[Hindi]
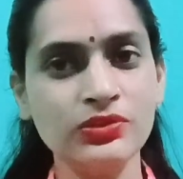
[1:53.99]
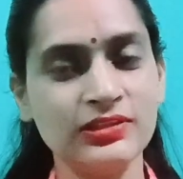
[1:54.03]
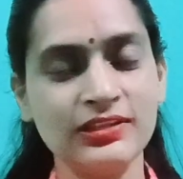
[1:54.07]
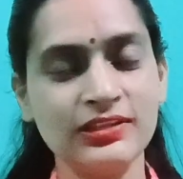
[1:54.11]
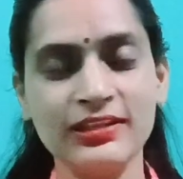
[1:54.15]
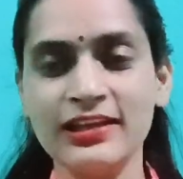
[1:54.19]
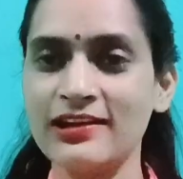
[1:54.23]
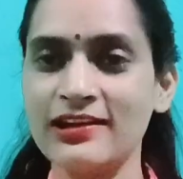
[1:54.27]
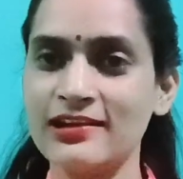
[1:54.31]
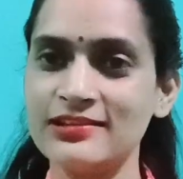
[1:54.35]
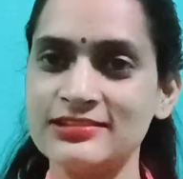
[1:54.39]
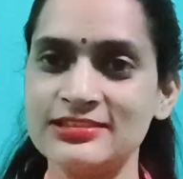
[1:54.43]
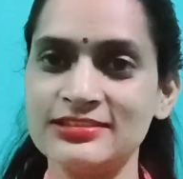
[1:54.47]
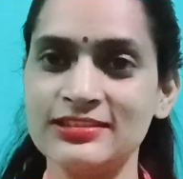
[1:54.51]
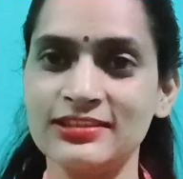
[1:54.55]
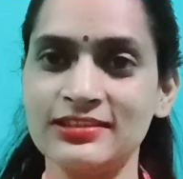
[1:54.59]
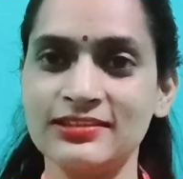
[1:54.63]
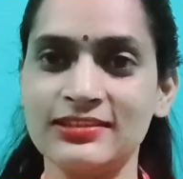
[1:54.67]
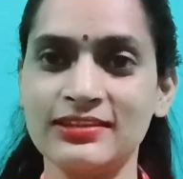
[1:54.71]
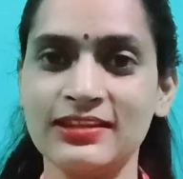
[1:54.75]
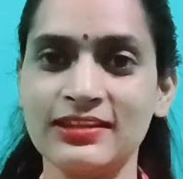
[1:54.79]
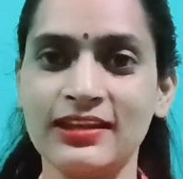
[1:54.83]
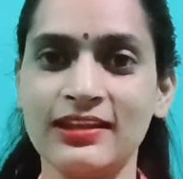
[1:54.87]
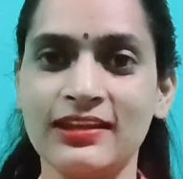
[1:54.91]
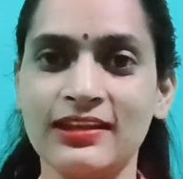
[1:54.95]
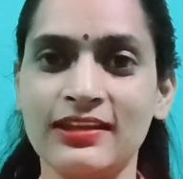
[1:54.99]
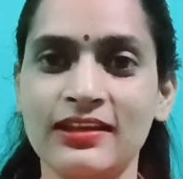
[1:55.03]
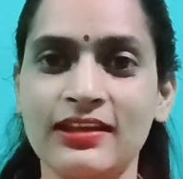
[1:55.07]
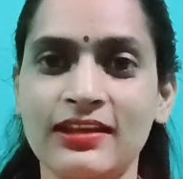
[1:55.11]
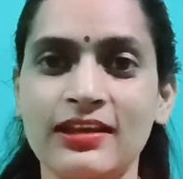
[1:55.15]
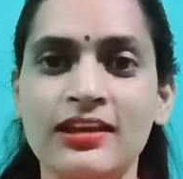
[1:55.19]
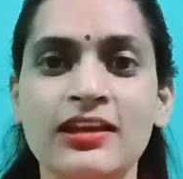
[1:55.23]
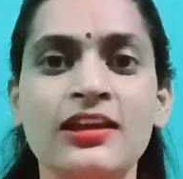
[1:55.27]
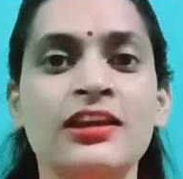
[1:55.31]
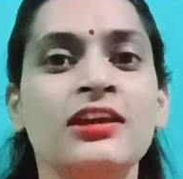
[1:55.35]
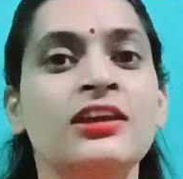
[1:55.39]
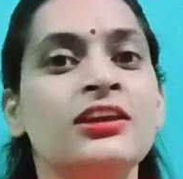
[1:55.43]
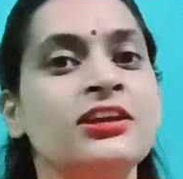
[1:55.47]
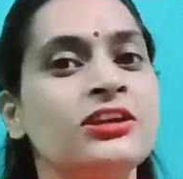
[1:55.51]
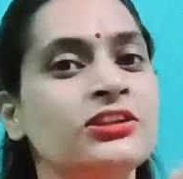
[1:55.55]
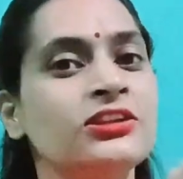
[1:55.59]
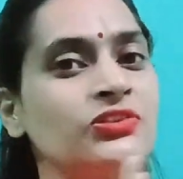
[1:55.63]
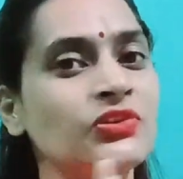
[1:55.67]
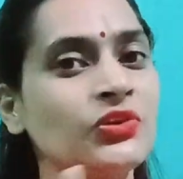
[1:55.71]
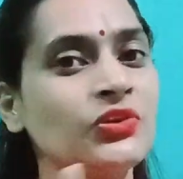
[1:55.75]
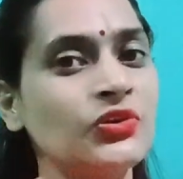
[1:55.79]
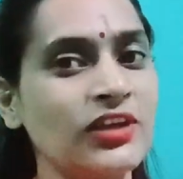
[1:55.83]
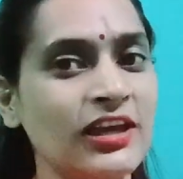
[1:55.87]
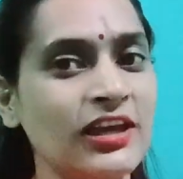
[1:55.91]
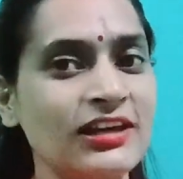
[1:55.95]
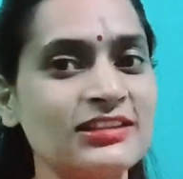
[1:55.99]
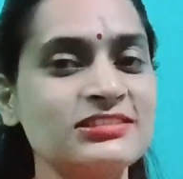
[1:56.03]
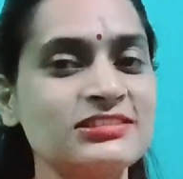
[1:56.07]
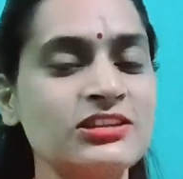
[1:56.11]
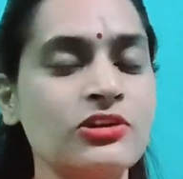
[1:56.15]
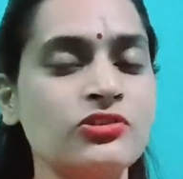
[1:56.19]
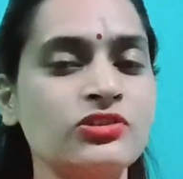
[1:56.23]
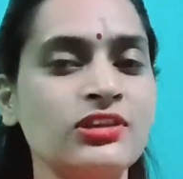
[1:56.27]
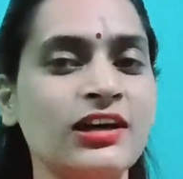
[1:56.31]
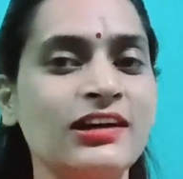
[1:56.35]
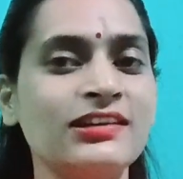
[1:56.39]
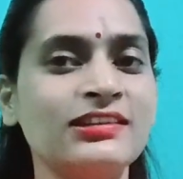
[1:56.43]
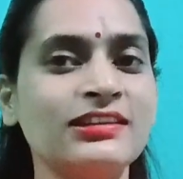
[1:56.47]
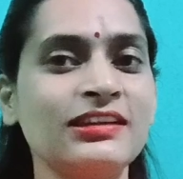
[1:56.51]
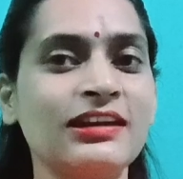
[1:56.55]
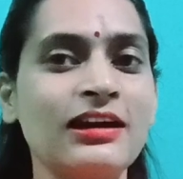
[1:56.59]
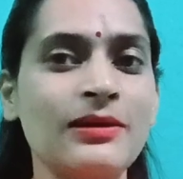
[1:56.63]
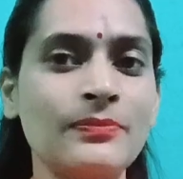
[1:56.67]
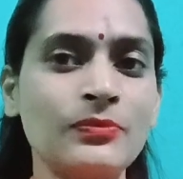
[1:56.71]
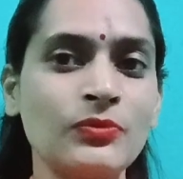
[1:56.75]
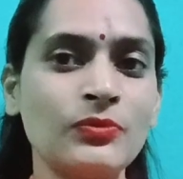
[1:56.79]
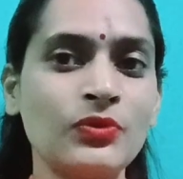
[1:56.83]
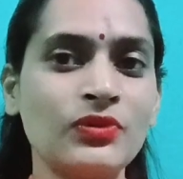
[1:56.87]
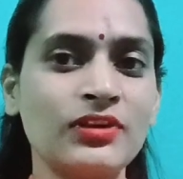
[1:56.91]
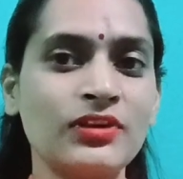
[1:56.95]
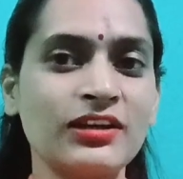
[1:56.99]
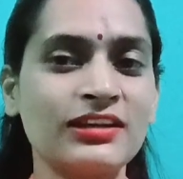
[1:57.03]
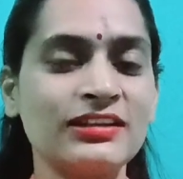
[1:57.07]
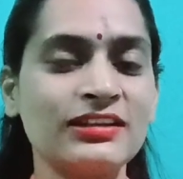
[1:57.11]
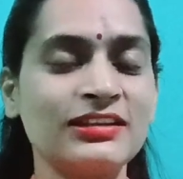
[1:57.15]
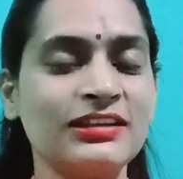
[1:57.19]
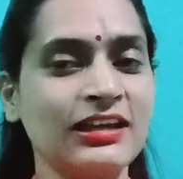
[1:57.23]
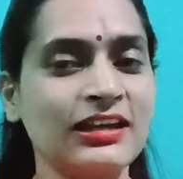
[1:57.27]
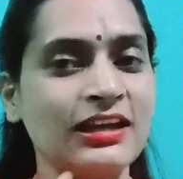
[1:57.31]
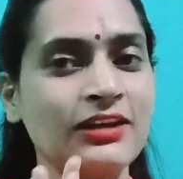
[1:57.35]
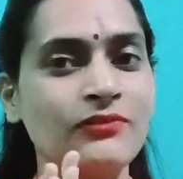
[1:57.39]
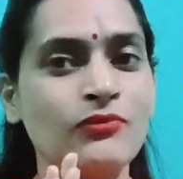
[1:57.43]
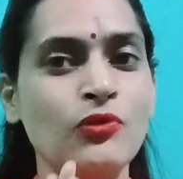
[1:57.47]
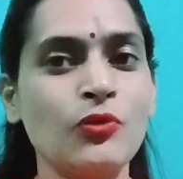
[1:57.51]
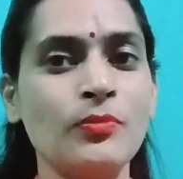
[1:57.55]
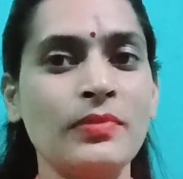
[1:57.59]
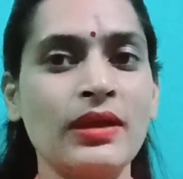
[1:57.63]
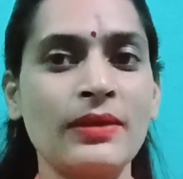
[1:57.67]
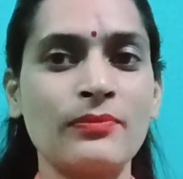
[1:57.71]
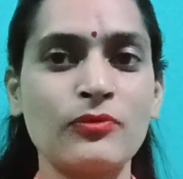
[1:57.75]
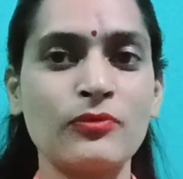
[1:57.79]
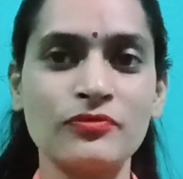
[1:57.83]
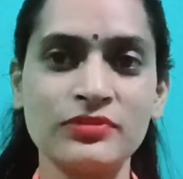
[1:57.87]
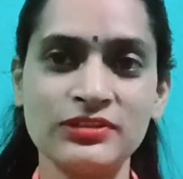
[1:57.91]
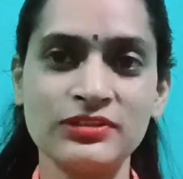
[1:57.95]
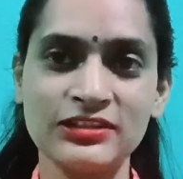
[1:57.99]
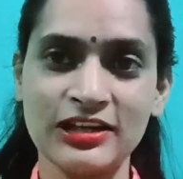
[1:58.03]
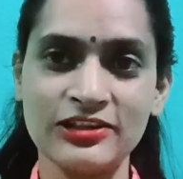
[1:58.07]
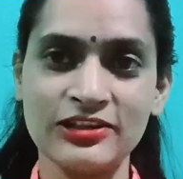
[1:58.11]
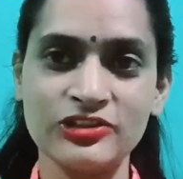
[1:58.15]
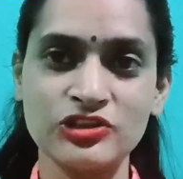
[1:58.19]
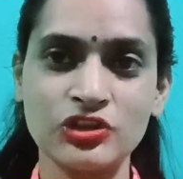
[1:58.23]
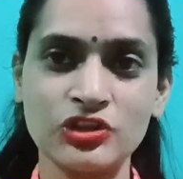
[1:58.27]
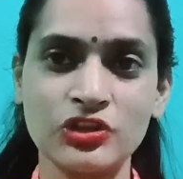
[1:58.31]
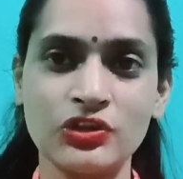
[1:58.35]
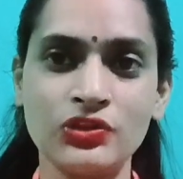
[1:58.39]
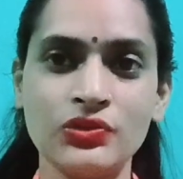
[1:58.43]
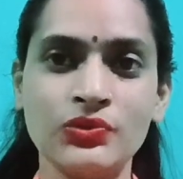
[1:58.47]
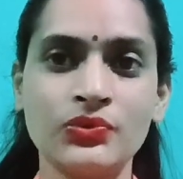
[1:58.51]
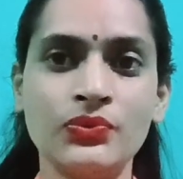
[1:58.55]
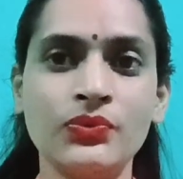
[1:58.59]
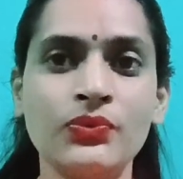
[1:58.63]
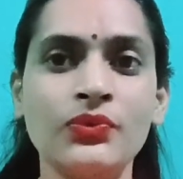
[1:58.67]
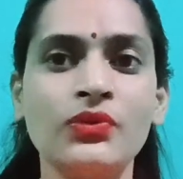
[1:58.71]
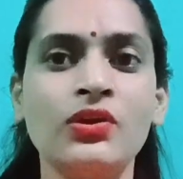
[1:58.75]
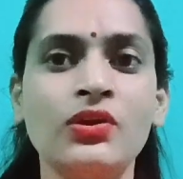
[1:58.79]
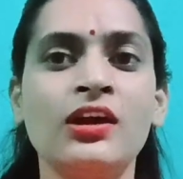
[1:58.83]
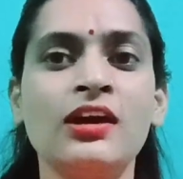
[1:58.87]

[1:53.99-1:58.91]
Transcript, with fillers: लगा सकते हैं तो क्या सावधानियाँ आपको रखनी है वो मैं आपको बता चुकी हूँ